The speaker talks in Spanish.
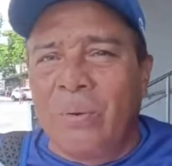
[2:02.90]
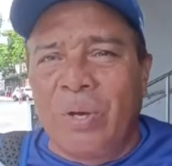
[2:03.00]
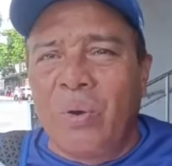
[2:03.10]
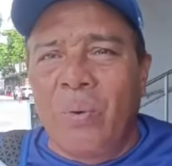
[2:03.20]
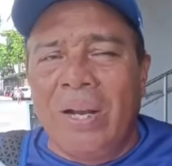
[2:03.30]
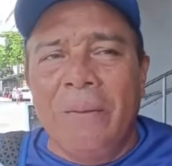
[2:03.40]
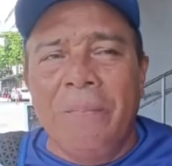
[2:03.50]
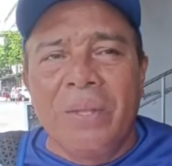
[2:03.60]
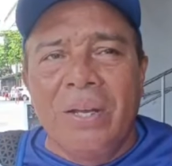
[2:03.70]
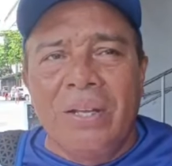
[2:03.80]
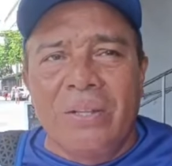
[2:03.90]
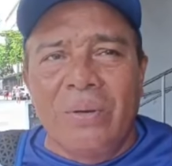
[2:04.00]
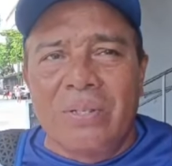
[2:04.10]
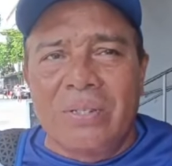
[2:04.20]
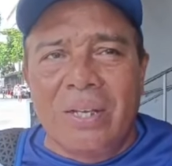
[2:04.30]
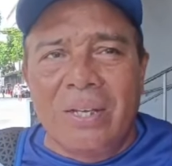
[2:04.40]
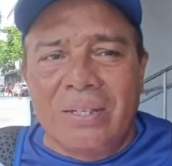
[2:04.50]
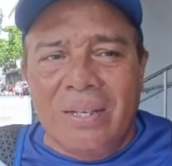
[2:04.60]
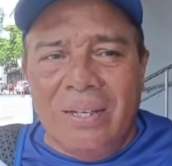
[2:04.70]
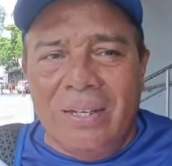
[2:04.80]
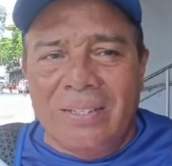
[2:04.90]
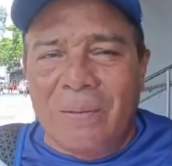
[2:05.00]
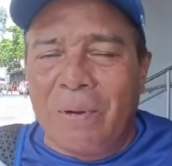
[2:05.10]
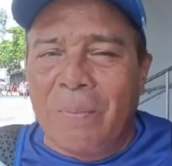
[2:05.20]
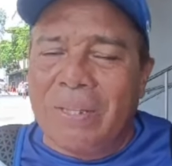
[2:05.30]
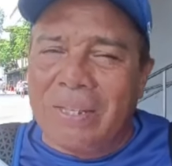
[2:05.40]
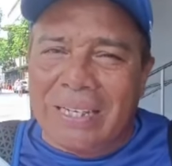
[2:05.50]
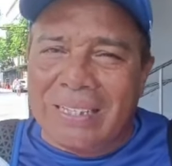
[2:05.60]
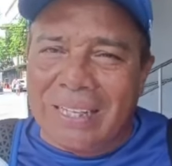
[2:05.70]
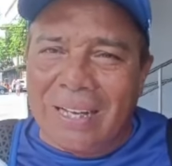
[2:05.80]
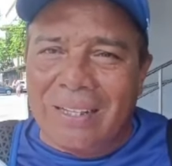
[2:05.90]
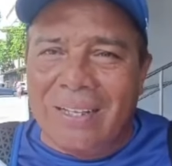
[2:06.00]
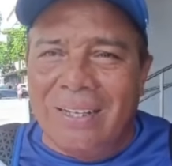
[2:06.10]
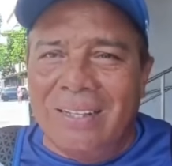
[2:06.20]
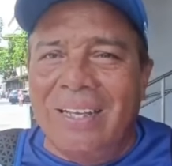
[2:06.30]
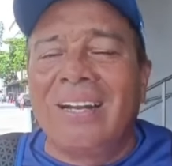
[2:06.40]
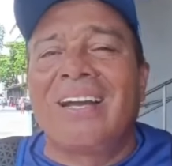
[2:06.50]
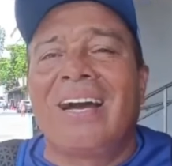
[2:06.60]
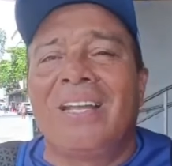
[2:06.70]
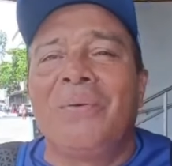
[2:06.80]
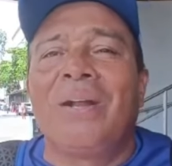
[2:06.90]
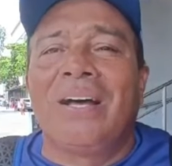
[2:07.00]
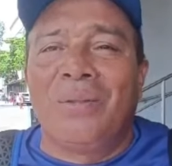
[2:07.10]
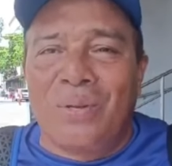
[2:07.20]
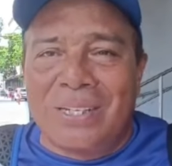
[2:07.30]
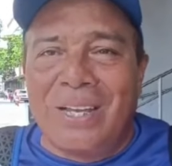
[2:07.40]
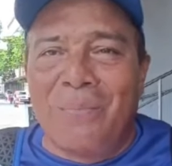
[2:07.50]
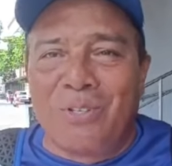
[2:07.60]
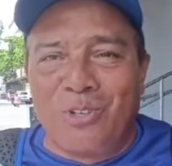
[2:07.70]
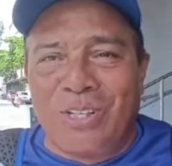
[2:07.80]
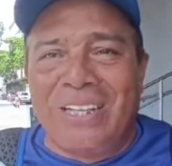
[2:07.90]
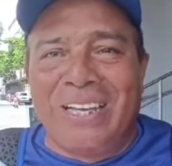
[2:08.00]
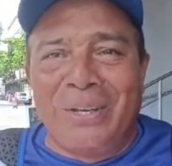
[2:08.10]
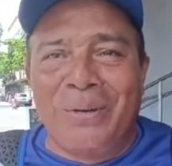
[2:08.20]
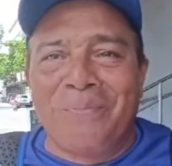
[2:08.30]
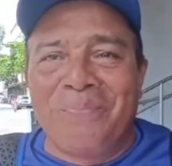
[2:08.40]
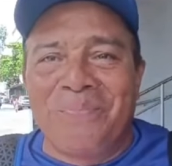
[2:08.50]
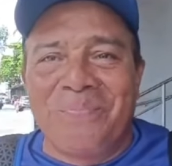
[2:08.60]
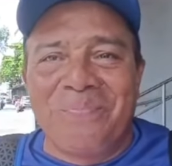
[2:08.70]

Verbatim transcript: de juego igual. Entonces, eh, simplemente tratar de ir calibrando esas emociones de ellos.